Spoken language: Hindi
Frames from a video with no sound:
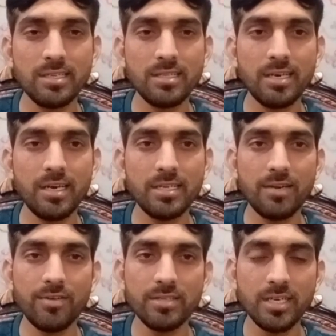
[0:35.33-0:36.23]
जाता है
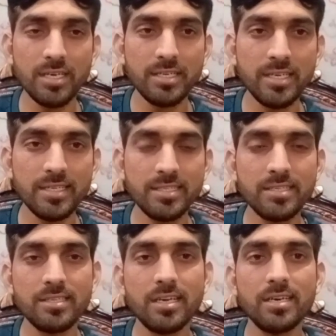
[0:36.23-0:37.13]
या वहाँ जाकर
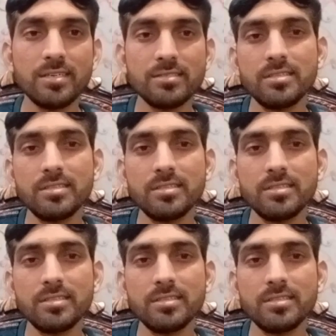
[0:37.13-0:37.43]
टीआरसी क्या